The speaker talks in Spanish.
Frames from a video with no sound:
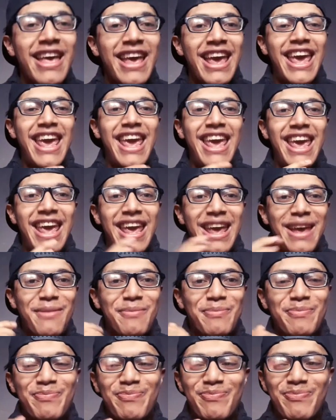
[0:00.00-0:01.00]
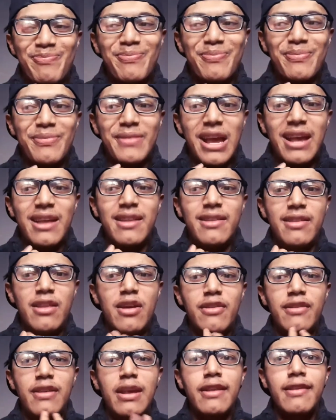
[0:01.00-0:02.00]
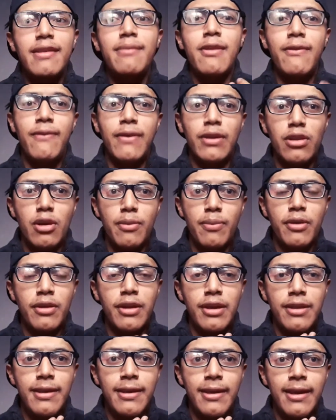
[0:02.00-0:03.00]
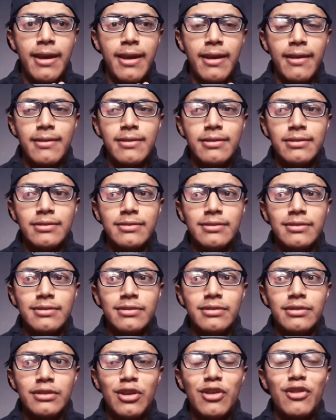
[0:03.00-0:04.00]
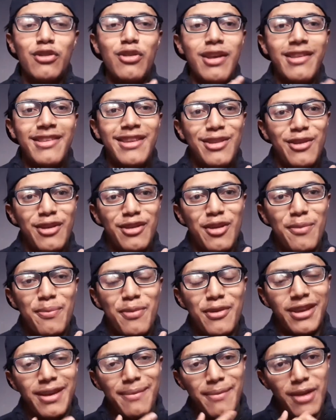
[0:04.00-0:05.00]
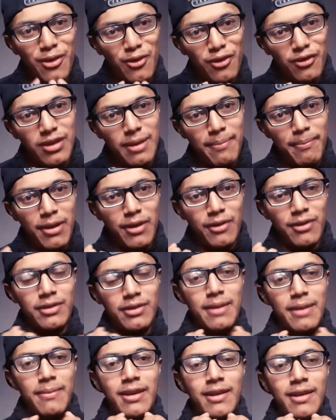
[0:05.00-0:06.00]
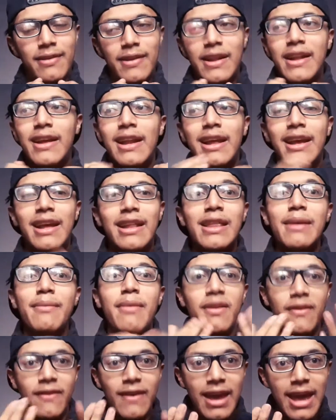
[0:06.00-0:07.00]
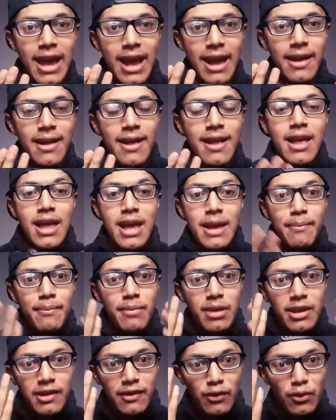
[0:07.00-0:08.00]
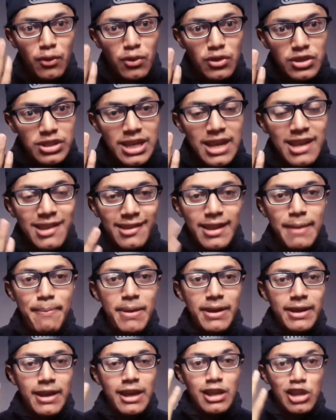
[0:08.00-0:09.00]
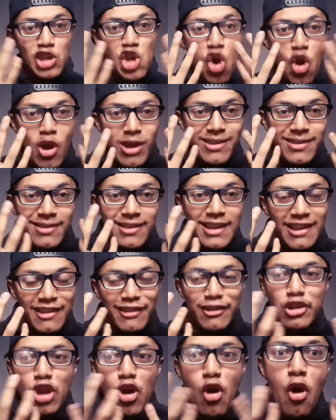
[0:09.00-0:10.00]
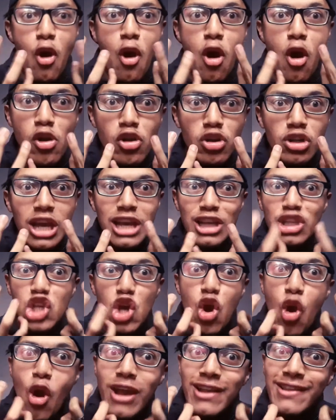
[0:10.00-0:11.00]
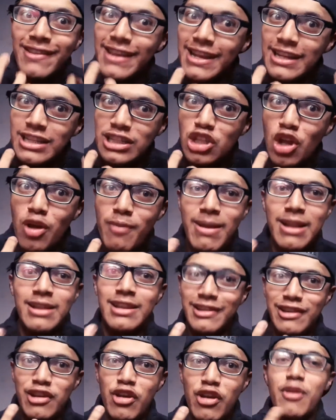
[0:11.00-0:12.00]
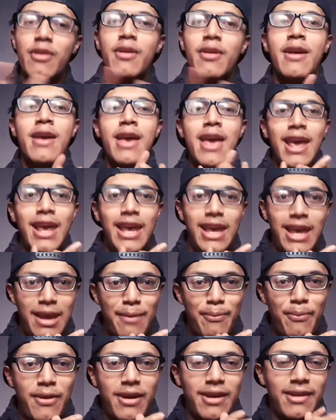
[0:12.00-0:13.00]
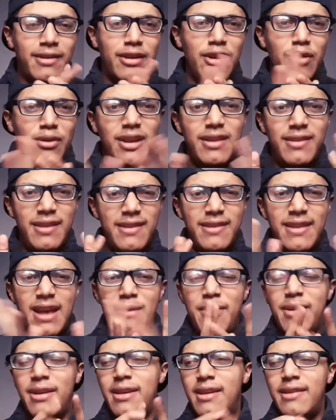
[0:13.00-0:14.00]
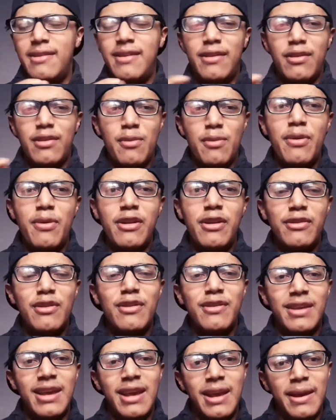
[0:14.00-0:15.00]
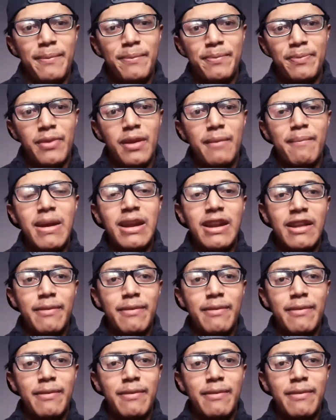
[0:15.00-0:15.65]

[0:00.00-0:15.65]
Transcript: Em, no, sí, sí me afectó porque dije yo estoy haciendo esto porque me gusta, pero también quisiera que la gente me vea, me escuche, sepa que yo existo, que yo existo, maldición. Y pues creo que sí saben que existo. Por eso es que varias